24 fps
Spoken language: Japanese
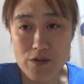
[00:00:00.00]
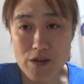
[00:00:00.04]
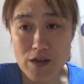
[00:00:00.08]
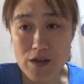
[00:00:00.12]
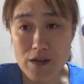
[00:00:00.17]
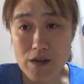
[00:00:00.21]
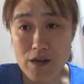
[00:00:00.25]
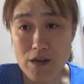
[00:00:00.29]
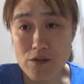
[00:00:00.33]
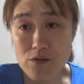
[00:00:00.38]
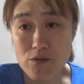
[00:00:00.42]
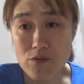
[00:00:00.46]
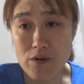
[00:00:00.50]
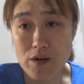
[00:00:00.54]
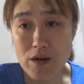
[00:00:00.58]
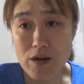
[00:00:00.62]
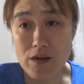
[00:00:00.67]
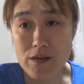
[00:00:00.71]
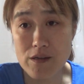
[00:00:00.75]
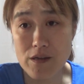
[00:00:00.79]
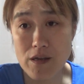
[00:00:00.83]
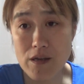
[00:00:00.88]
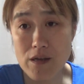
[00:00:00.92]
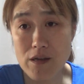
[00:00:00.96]
代替動画
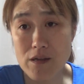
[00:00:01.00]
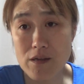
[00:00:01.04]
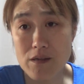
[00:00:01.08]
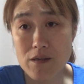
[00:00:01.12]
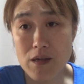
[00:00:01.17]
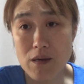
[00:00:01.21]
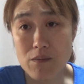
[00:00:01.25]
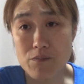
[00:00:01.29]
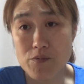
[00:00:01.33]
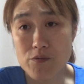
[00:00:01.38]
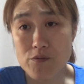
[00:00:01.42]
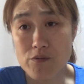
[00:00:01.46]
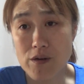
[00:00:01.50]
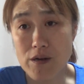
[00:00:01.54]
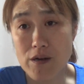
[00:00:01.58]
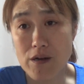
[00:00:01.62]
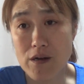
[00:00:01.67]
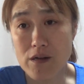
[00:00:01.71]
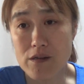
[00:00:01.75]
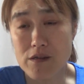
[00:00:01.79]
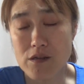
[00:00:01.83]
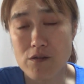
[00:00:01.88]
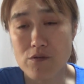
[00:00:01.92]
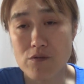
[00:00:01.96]
がね、何分ぐらい
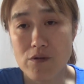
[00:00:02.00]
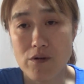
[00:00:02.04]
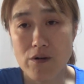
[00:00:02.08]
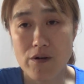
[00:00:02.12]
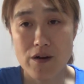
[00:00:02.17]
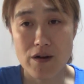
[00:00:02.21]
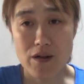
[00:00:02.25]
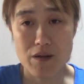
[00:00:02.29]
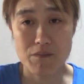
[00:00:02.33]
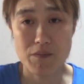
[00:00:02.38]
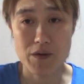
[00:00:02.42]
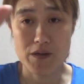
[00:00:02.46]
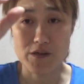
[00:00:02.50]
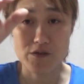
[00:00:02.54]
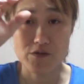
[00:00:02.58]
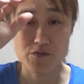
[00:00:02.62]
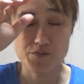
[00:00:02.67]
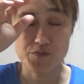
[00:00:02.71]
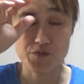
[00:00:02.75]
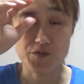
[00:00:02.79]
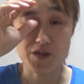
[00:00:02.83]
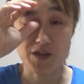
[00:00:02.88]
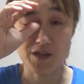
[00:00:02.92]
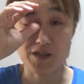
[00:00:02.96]
かかってるのかわからへん。まだ
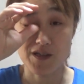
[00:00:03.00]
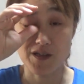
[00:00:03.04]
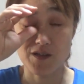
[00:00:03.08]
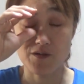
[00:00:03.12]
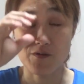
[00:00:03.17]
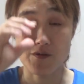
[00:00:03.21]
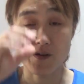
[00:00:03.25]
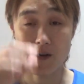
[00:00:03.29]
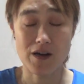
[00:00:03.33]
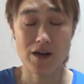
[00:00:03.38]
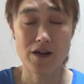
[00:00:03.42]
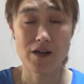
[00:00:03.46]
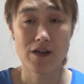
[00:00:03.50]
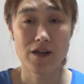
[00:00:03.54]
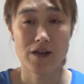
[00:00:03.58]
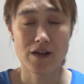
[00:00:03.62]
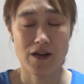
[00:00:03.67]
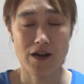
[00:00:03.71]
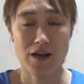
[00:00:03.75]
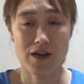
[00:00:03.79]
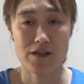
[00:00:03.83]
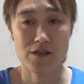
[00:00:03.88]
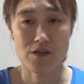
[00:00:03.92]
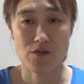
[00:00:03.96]
10分経ってんのか。
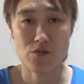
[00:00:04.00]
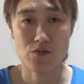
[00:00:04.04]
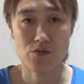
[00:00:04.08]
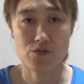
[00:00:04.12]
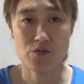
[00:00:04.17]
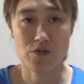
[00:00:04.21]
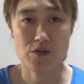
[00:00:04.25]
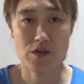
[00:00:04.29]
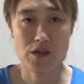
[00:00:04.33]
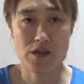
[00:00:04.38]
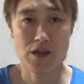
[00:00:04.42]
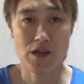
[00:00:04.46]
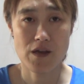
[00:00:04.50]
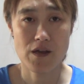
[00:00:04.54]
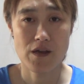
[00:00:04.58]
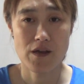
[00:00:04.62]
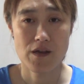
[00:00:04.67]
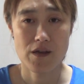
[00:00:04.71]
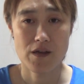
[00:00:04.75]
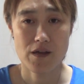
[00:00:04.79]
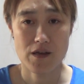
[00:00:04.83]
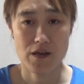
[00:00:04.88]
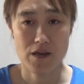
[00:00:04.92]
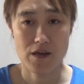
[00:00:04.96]
はい。ということでね、
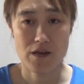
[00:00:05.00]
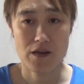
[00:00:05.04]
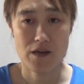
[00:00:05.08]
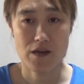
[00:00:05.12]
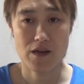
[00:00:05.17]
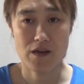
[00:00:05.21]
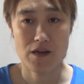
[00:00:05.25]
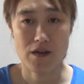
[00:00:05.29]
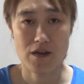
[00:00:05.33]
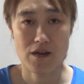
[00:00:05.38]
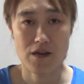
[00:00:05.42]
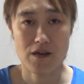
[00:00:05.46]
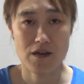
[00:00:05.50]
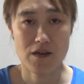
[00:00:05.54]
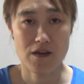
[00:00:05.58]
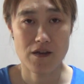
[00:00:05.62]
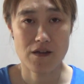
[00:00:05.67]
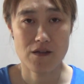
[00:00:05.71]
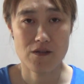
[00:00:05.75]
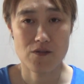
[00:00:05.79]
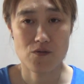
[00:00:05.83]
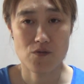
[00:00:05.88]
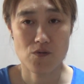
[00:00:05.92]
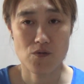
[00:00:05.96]

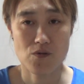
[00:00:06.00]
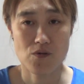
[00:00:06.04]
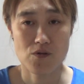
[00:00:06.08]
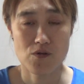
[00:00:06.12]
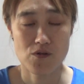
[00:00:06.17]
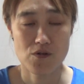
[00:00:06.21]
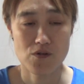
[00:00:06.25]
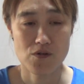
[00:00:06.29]
えー、っと、